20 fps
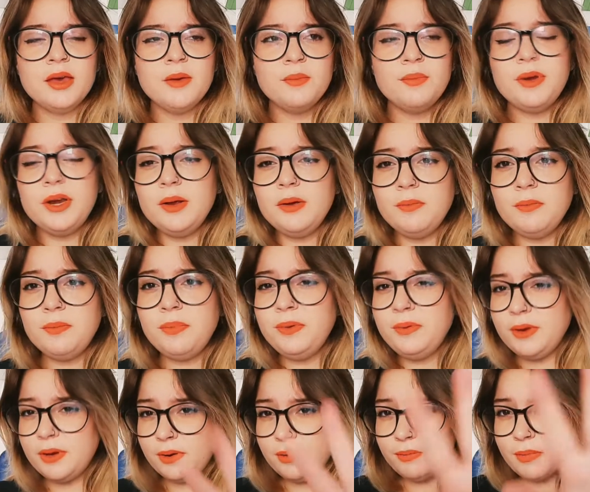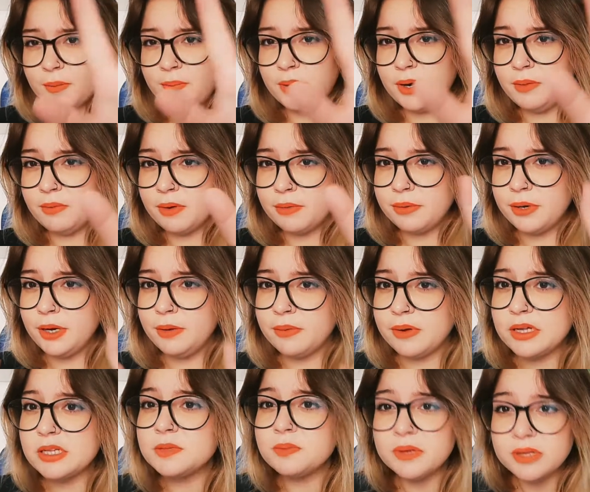prima, prima, prima
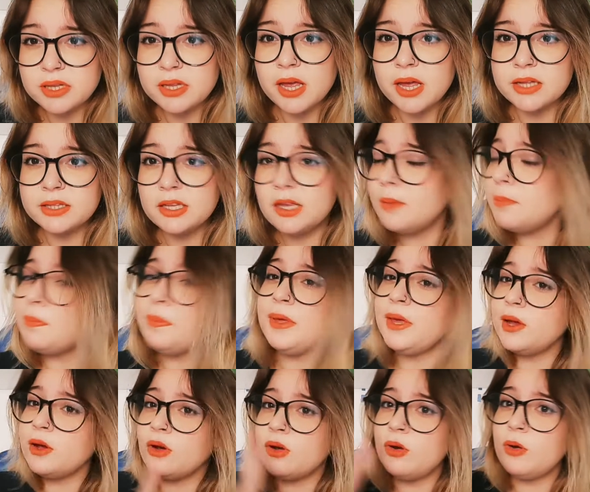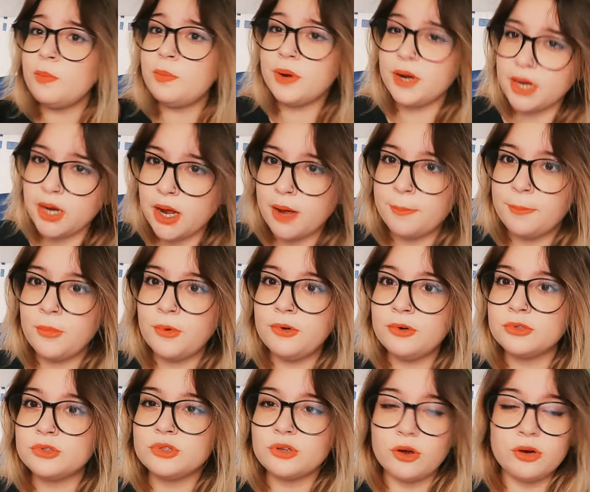aspettate, piccolo preambolo
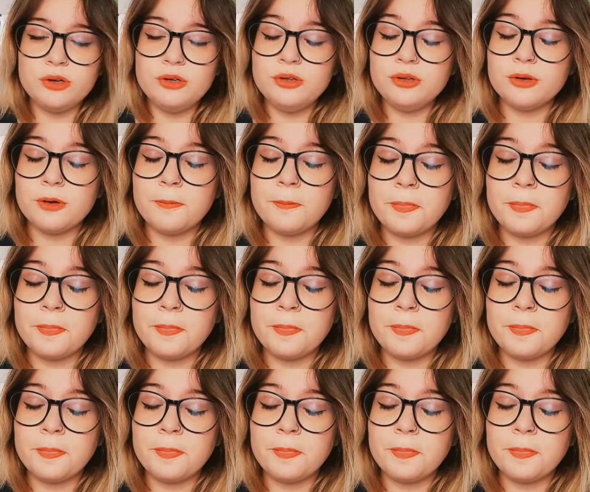solito.